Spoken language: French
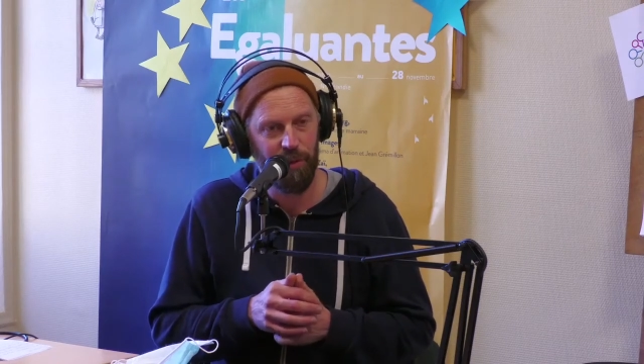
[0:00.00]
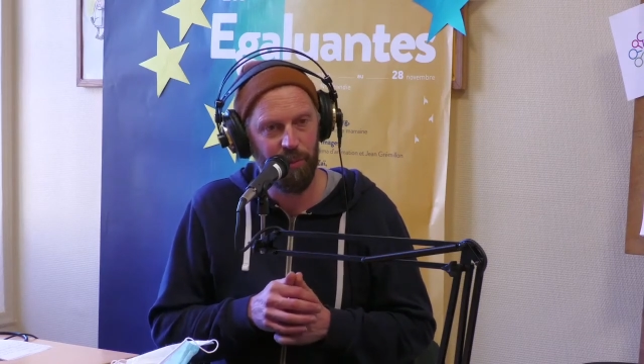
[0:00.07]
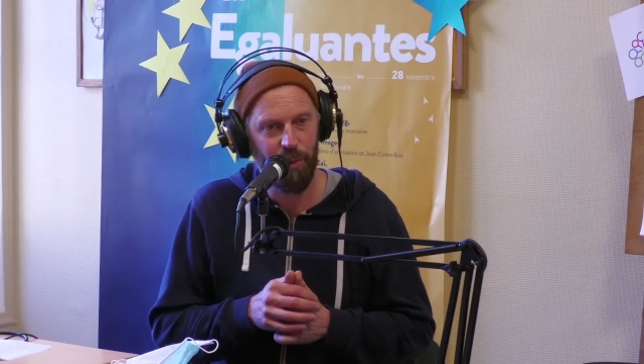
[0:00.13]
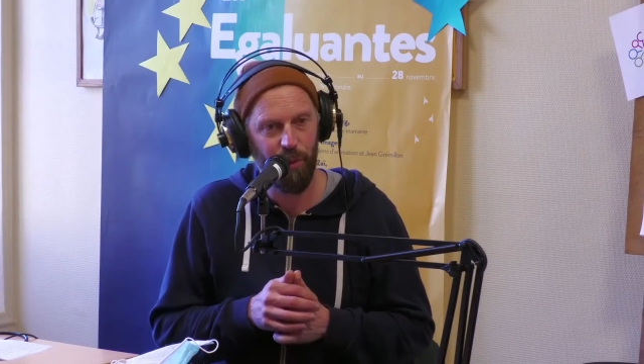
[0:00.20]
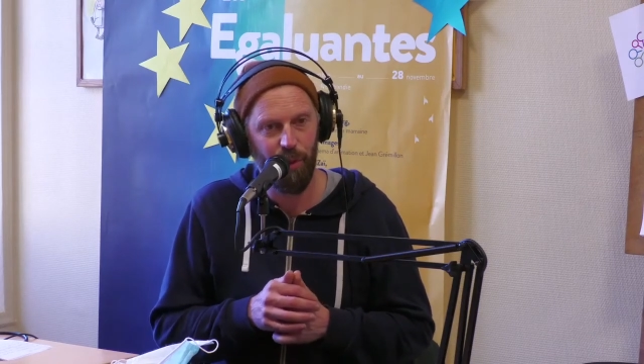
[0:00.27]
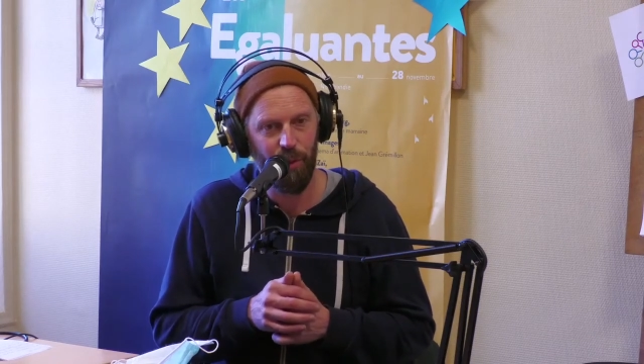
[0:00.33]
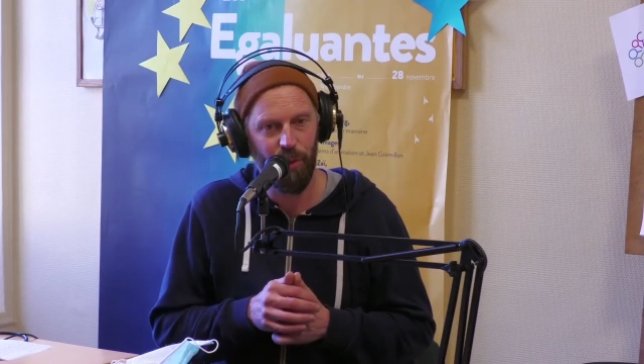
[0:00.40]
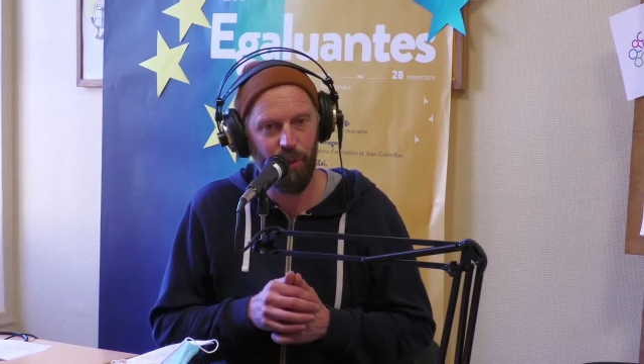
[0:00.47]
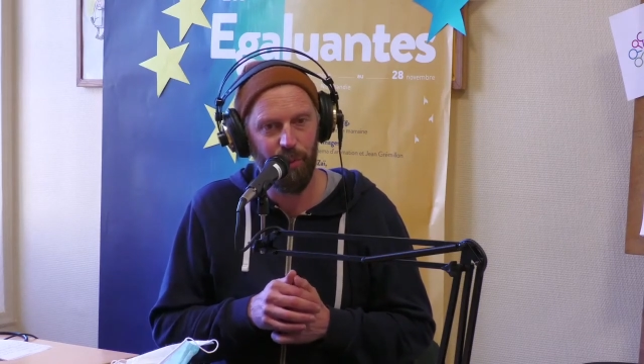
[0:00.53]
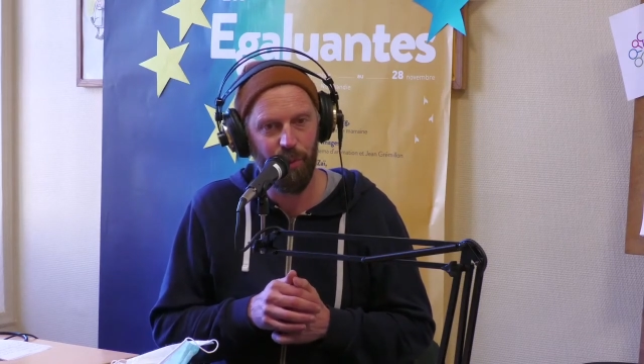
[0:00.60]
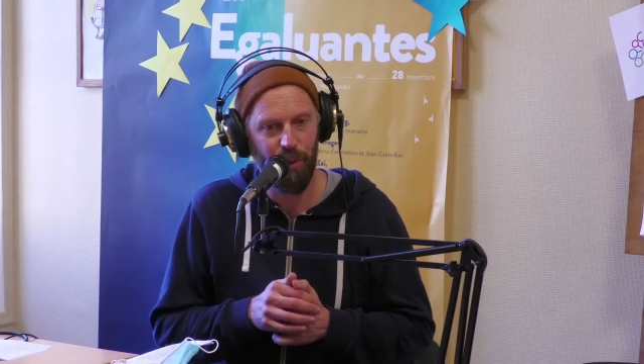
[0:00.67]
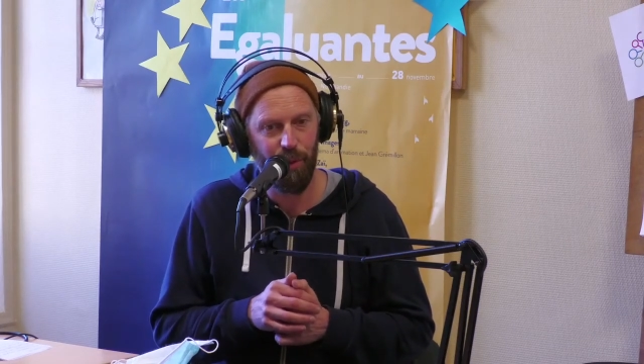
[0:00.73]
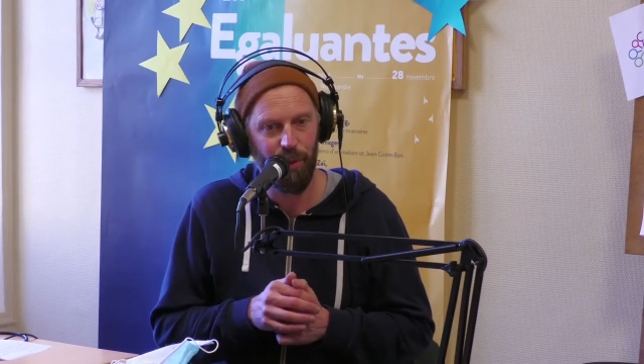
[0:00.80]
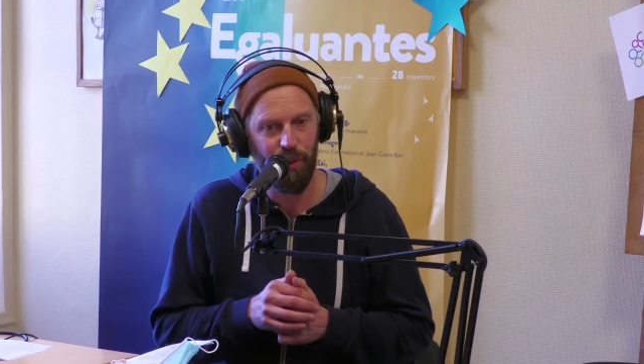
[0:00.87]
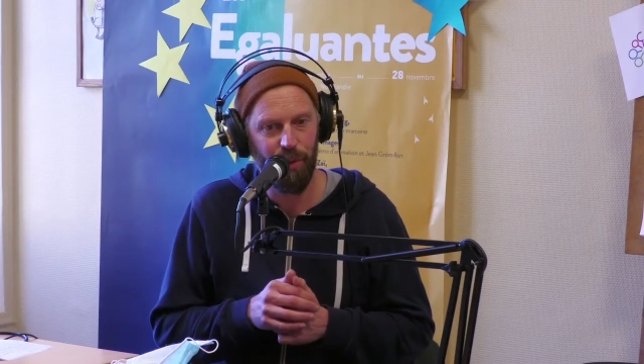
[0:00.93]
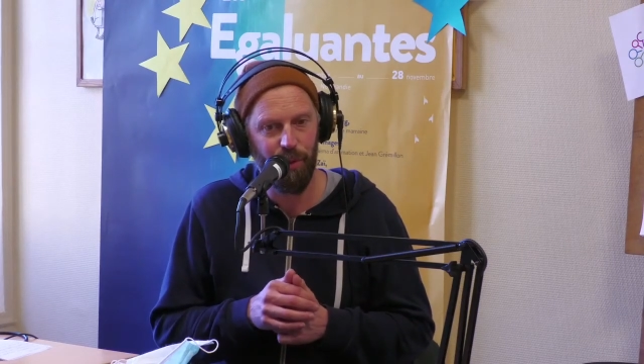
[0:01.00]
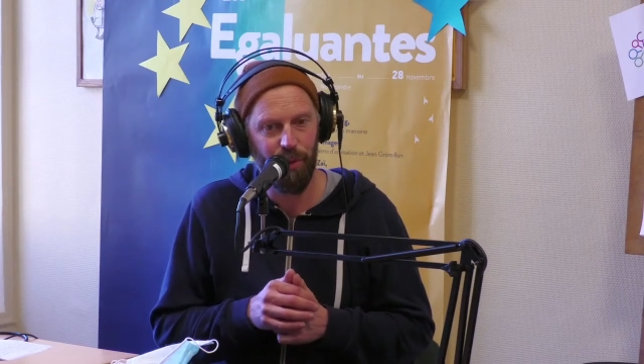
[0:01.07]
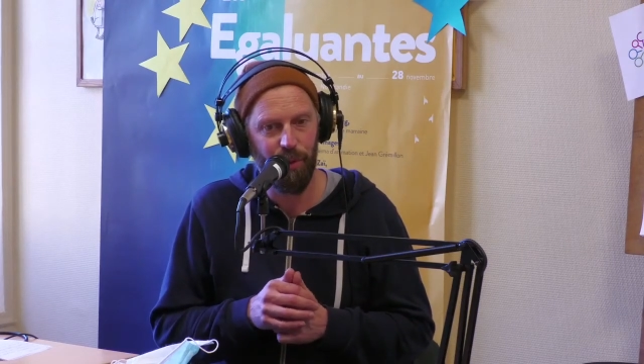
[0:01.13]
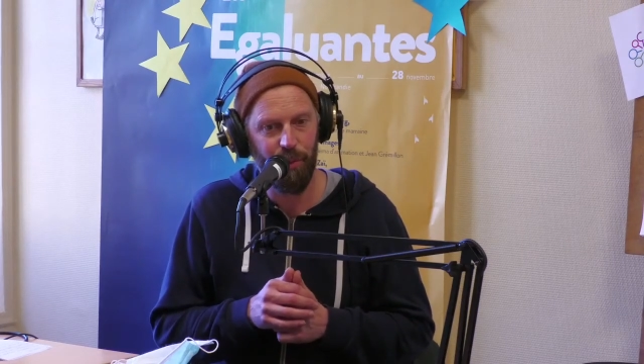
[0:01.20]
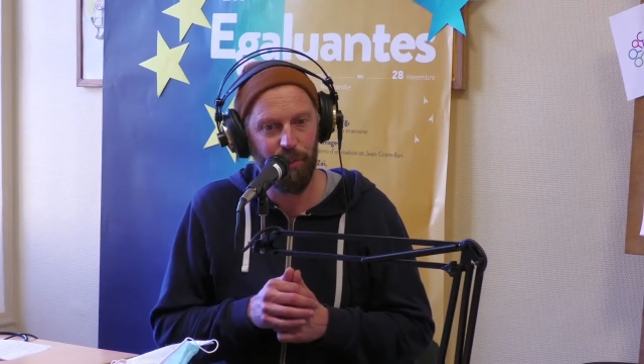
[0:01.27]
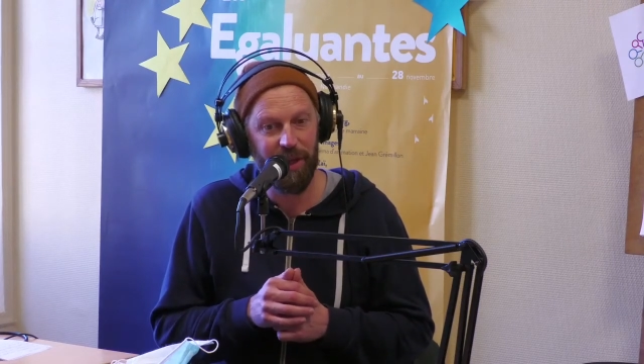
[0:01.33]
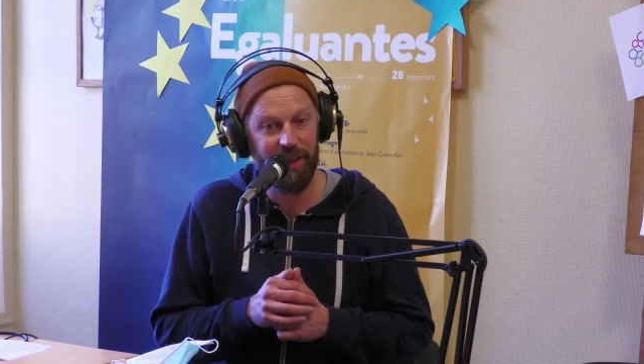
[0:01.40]
pour, euh, pour,
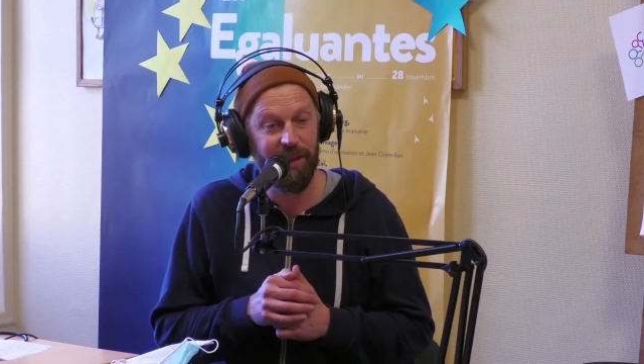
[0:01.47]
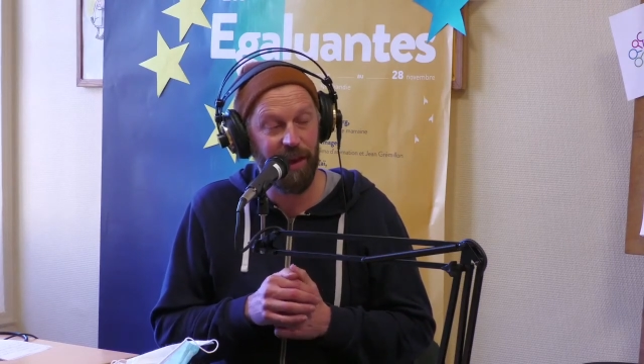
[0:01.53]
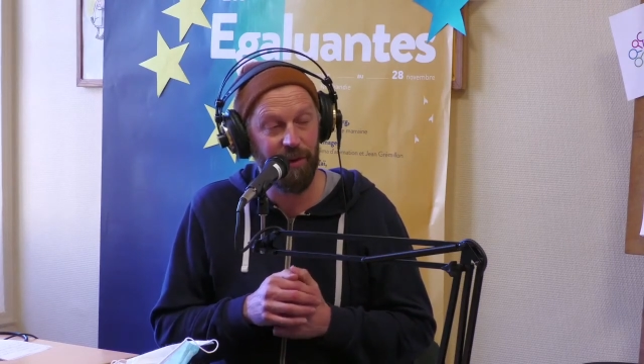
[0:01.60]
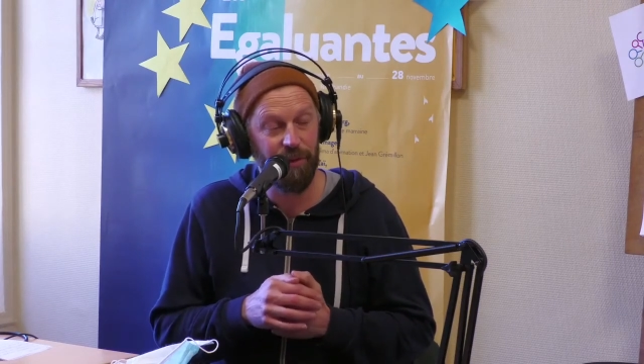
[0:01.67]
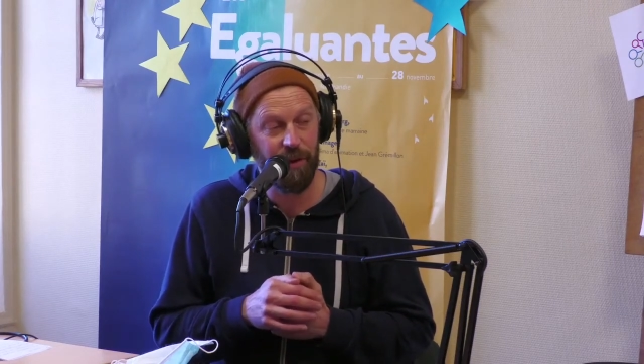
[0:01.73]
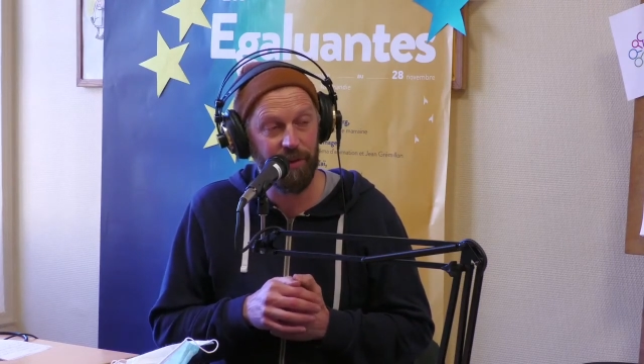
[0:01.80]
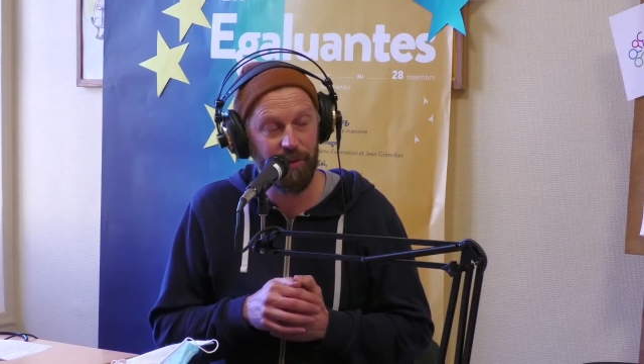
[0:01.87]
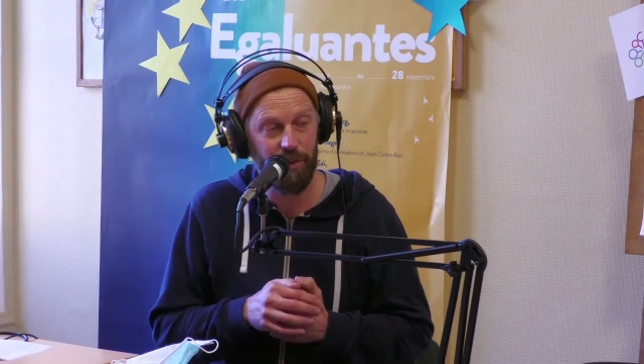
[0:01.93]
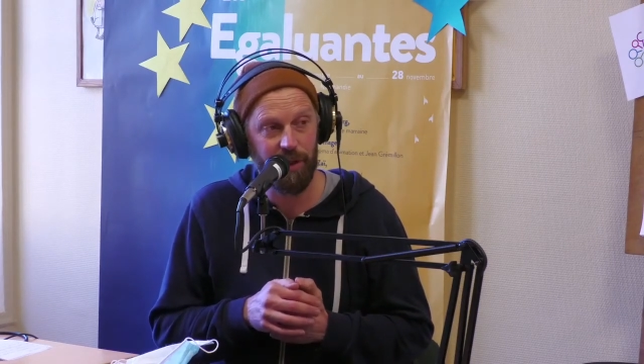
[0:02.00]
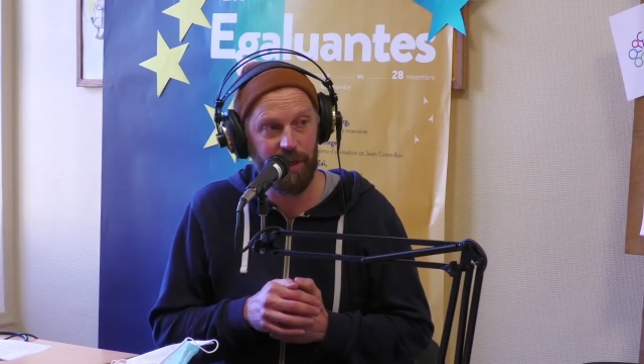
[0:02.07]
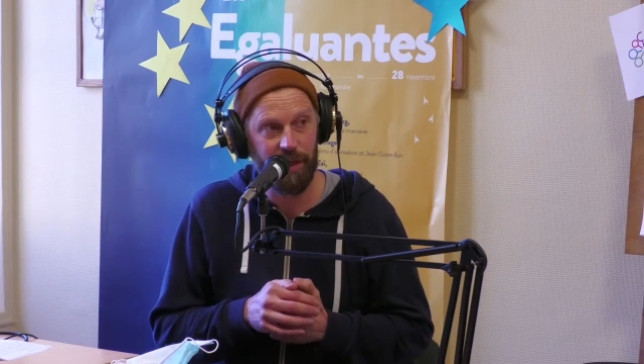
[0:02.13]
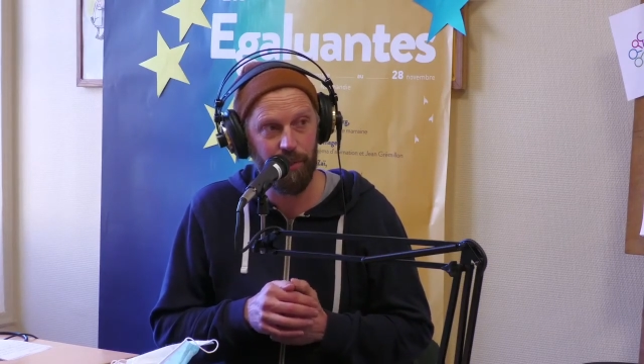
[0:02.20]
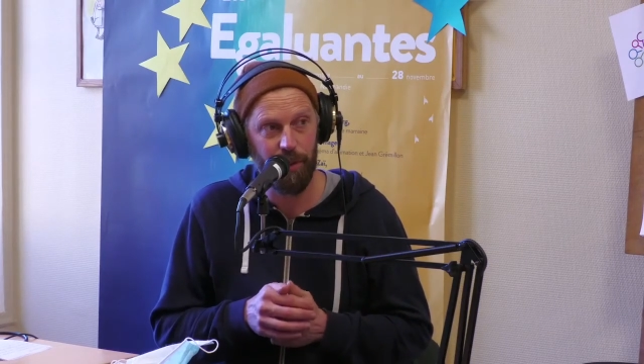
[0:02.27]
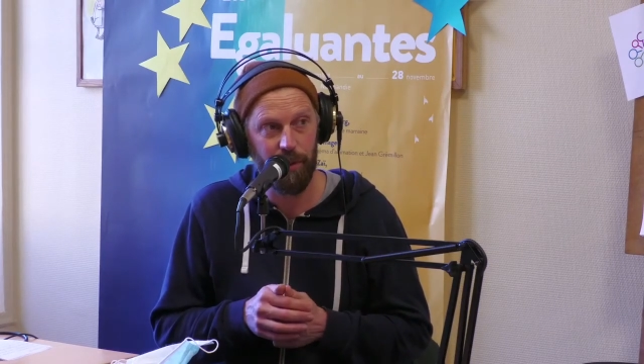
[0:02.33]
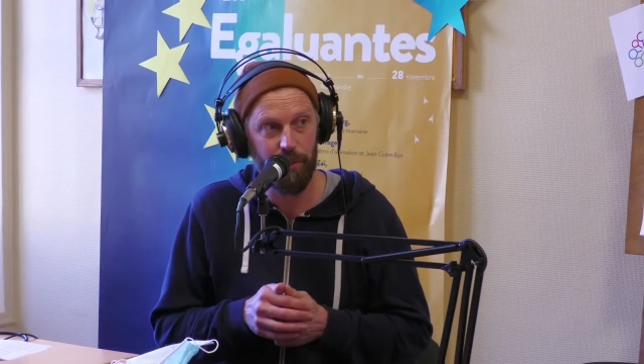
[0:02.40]
m'aider à faire ce clip.